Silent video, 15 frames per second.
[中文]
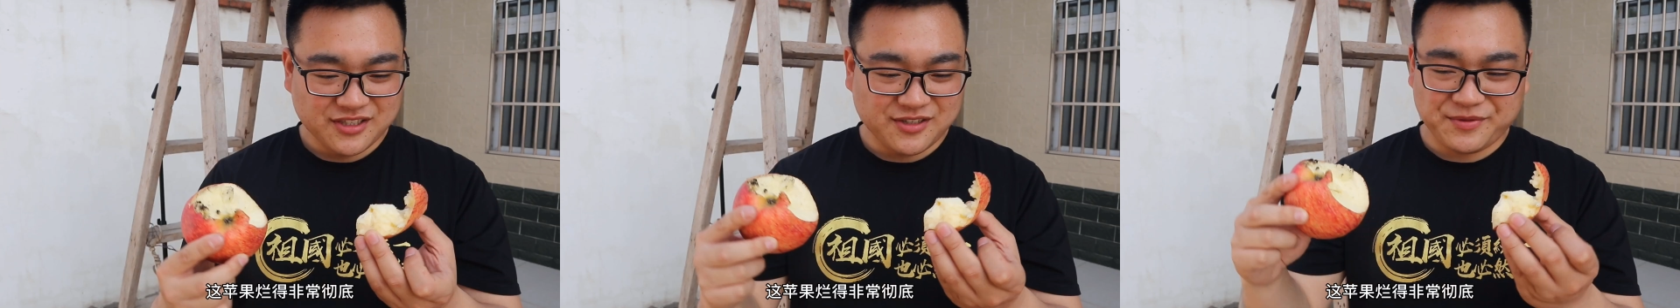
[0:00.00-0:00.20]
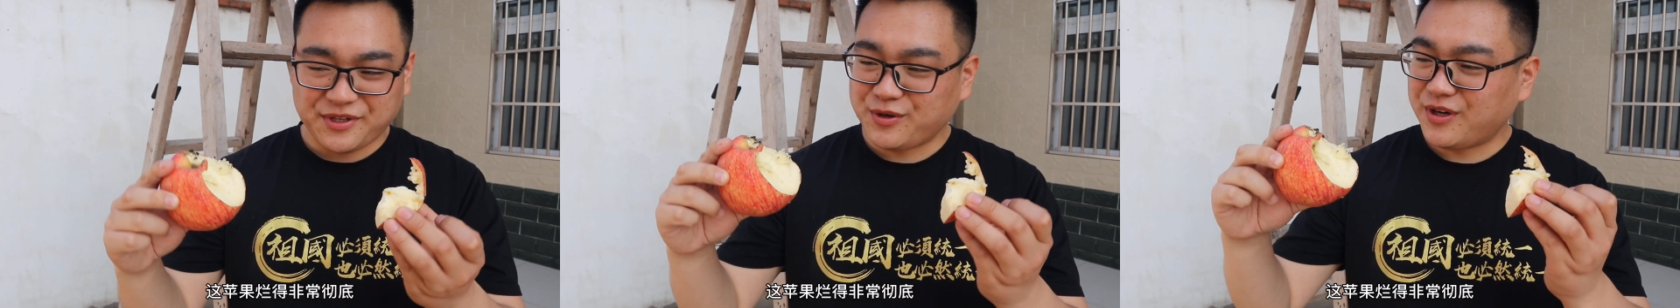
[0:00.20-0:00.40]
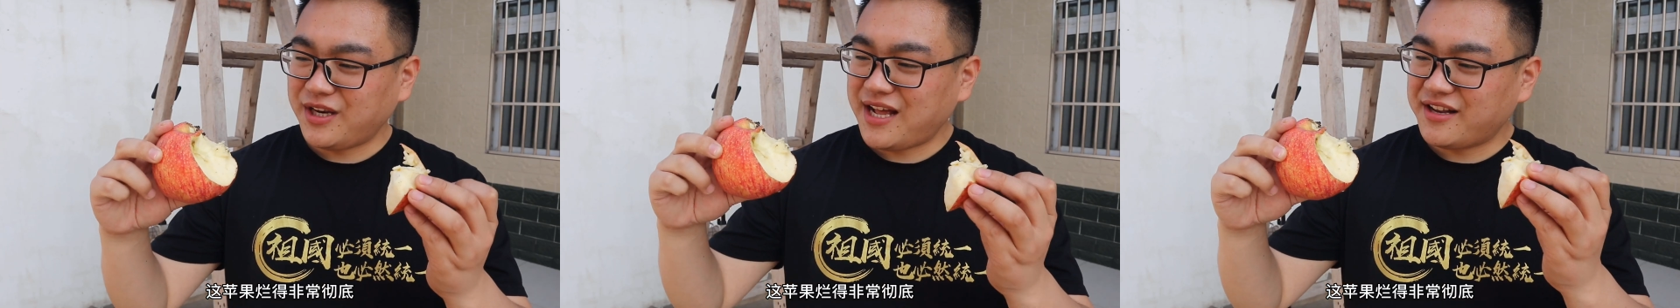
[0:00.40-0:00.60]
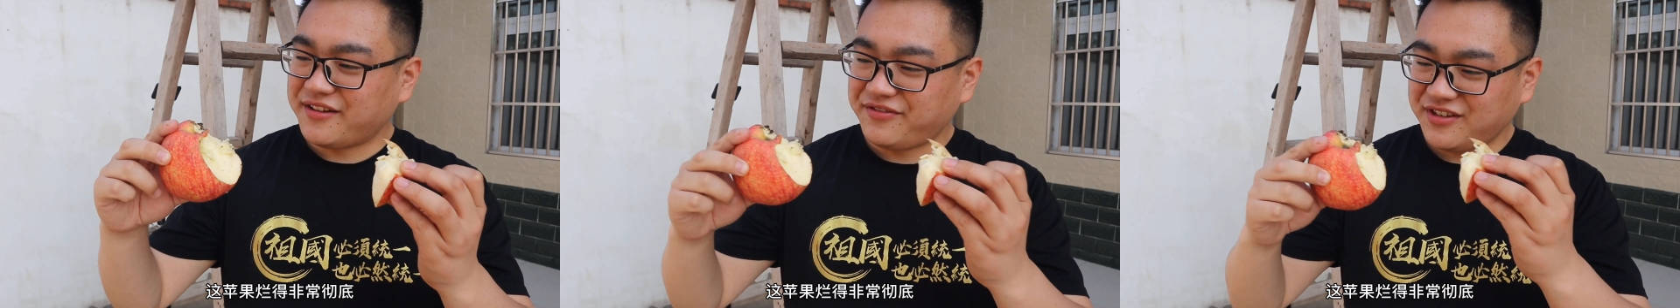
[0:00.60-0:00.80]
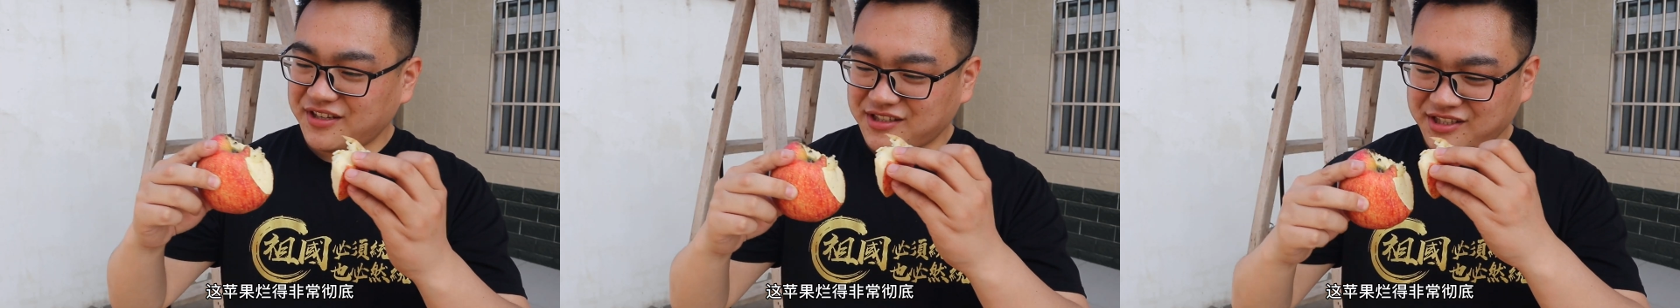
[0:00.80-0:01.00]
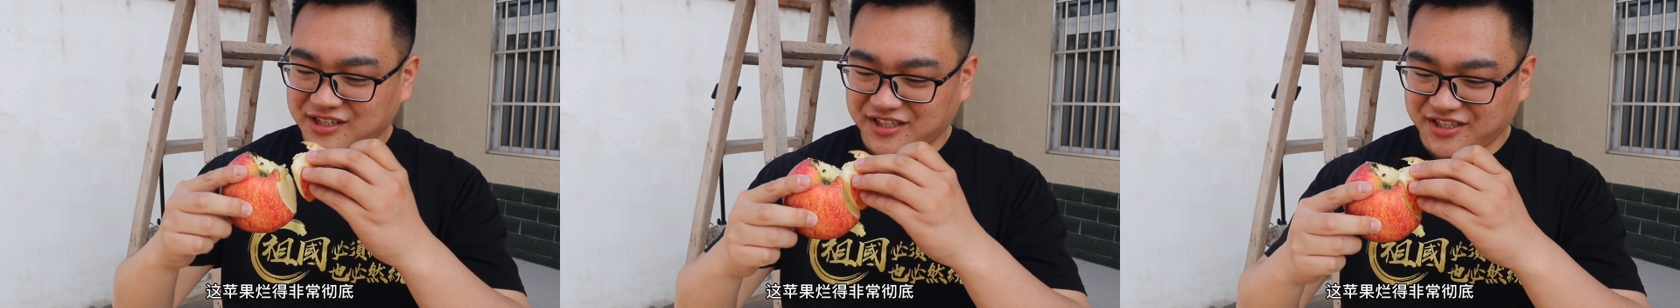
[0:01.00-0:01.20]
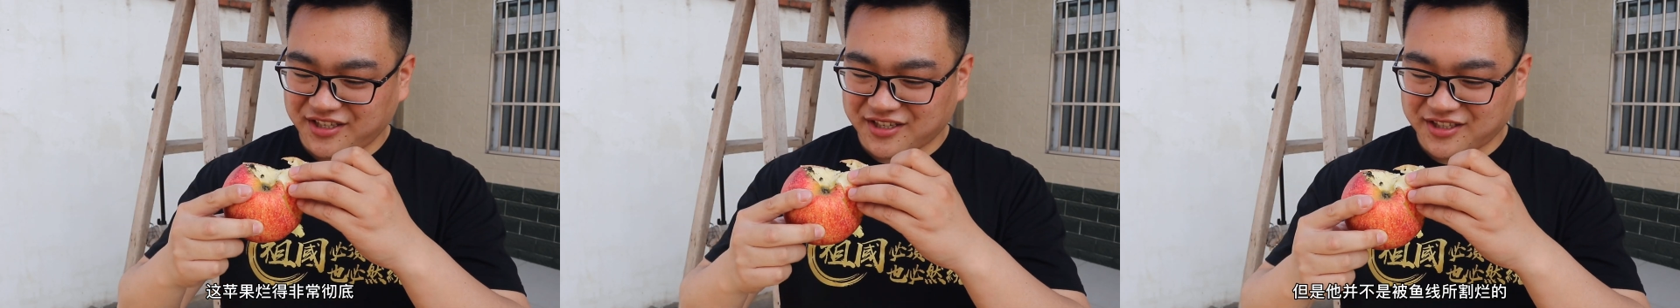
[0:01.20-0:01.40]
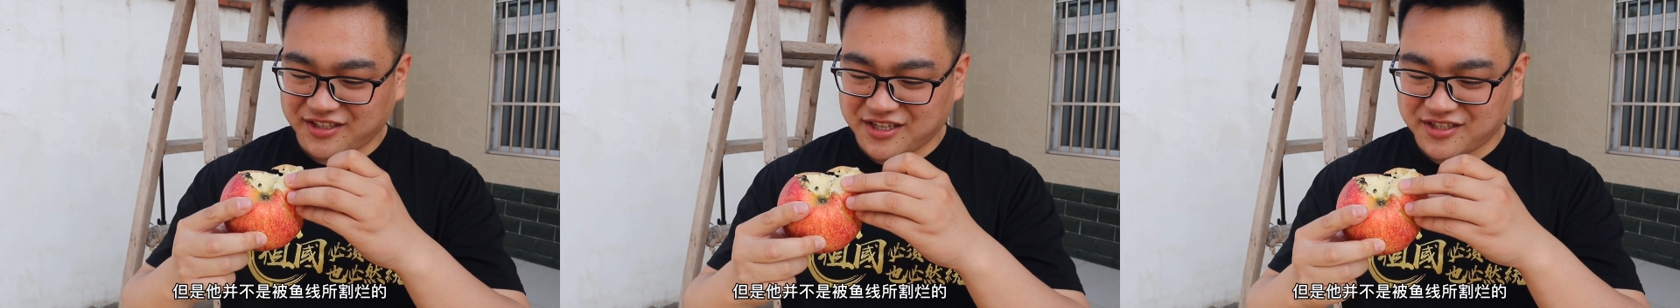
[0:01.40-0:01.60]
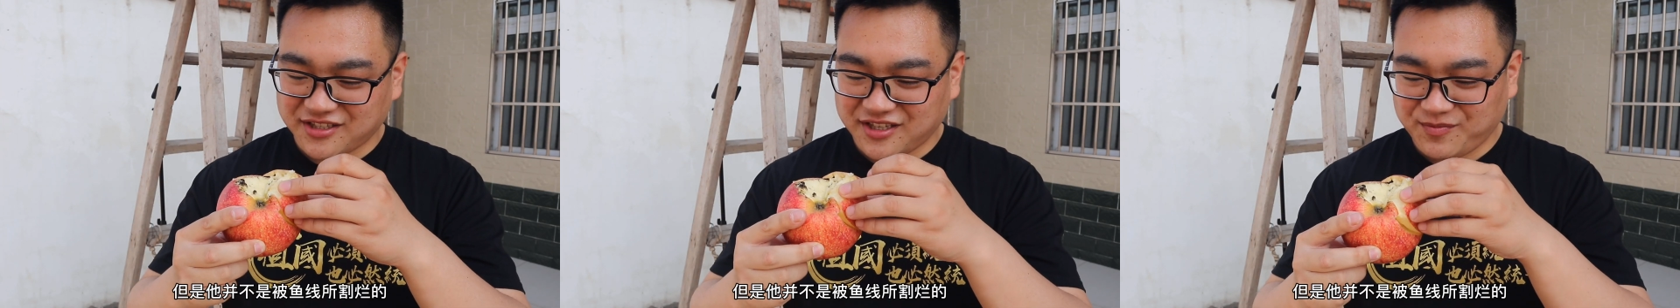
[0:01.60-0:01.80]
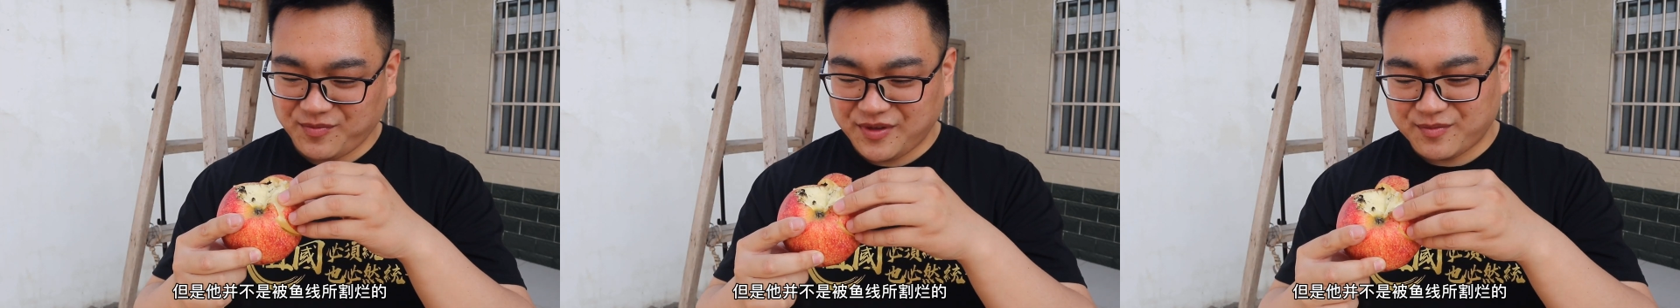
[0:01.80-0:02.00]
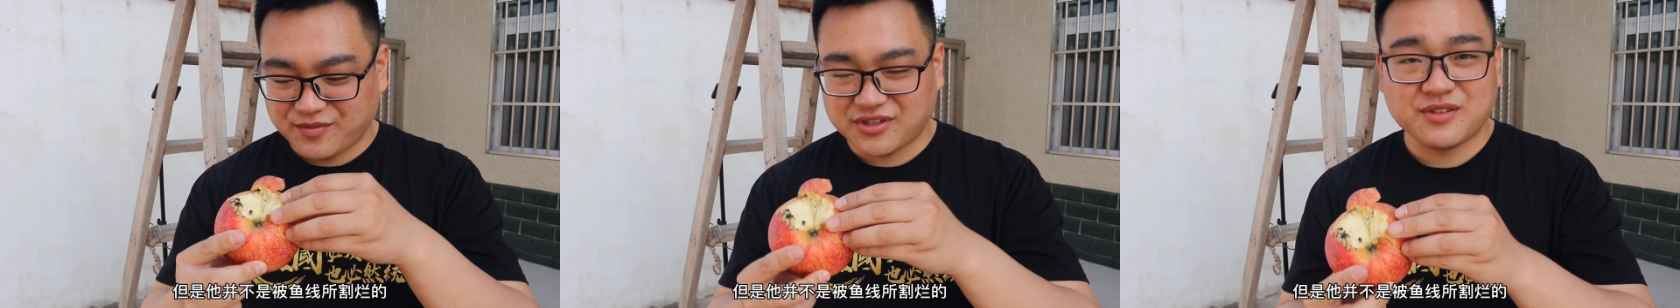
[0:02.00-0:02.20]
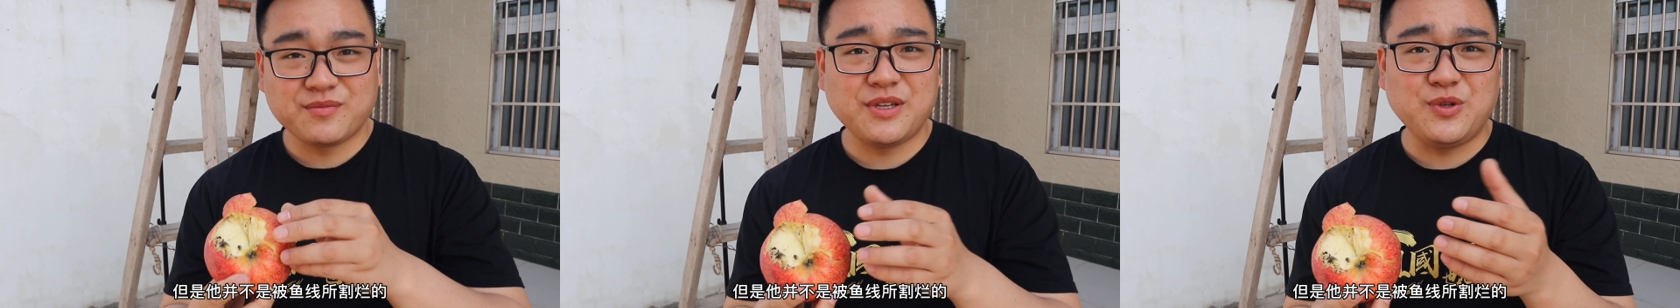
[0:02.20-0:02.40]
这苹果烂得非常彻底啊，但是它并不是被